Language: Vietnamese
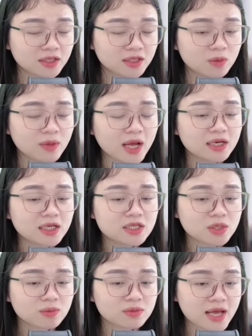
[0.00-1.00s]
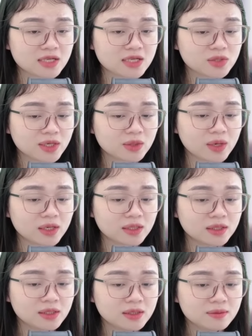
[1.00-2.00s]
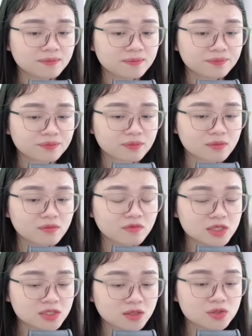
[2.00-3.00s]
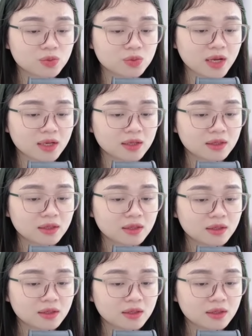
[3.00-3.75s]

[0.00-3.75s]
Vệ thống an ninh trong nhà do anh quản lý Vẫn chưa chú à